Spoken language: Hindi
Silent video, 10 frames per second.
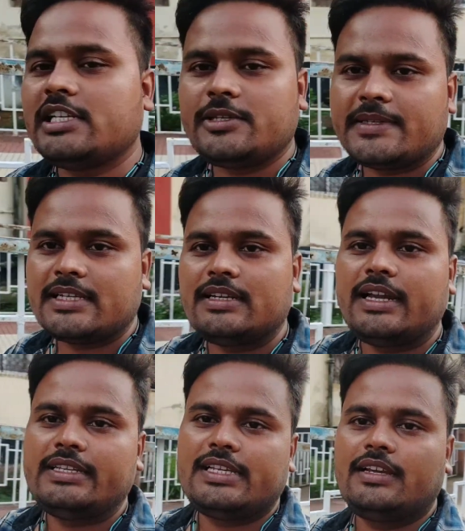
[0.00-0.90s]
सिचुएशन
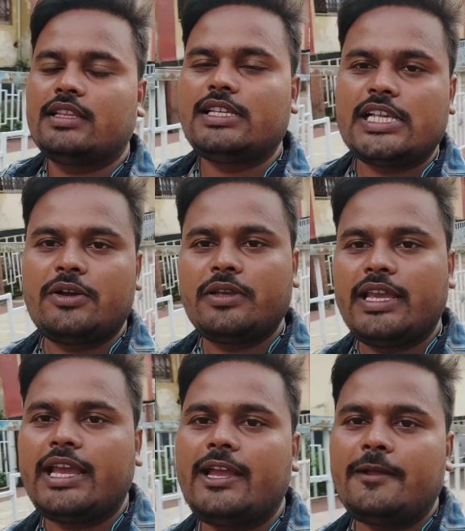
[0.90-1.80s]
का ऐसा का तैसा हो
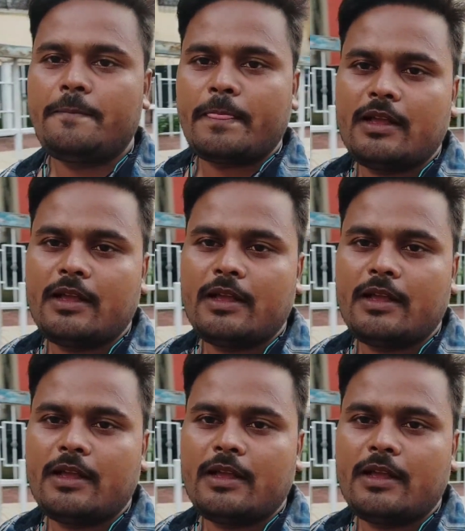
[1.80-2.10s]
गया है